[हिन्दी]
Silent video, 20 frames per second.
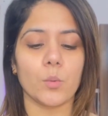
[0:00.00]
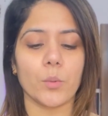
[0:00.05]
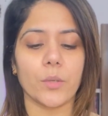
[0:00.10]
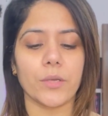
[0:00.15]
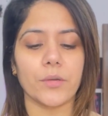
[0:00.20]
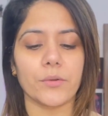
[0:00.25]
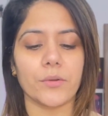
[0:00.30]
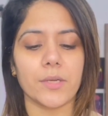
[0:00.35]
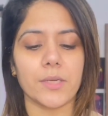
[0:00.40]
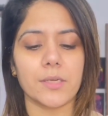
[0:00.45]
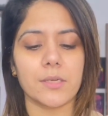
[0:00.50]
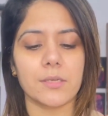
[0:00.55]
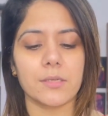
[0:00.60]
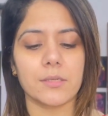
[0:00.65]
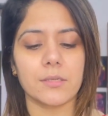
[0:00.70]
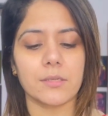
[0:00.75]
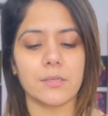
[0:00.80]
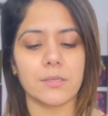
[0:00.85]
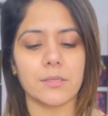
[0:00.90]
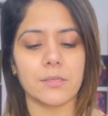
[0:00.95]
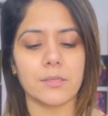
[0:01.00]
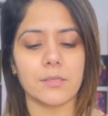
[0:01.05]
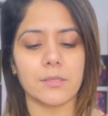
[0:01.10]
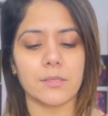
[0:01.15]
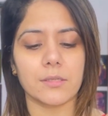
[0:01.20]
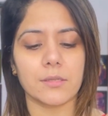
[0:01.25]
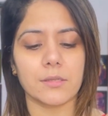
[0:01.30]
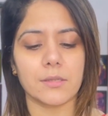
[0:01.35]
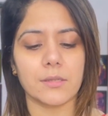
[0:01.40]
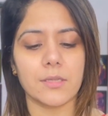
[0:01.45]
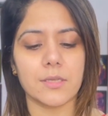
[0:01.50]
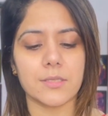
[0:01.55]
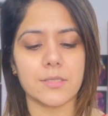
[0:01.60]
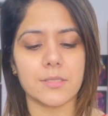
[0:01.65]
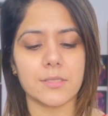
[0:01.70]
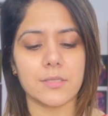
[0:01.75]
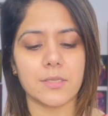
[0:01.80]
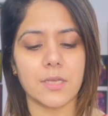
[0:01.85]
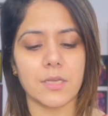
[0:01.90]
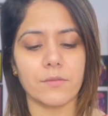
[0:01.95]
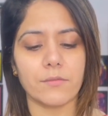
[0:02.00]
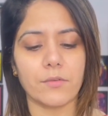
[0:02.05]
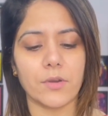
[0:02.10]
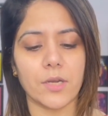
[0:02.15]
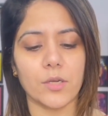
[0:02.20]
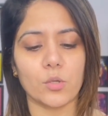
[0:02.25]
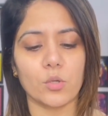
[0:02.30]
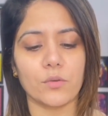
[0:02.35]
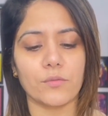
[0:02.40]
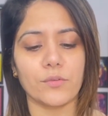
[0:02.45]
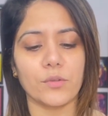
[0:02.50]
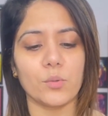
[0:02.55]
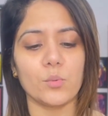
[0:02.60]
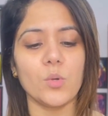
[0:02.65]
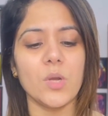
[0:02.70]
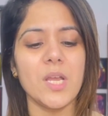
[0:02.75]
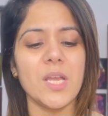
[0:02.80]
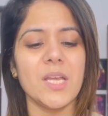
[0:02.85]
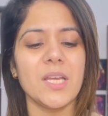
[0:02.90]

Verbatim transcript: वियर इट दिस इन फ्रंट ऑफ यू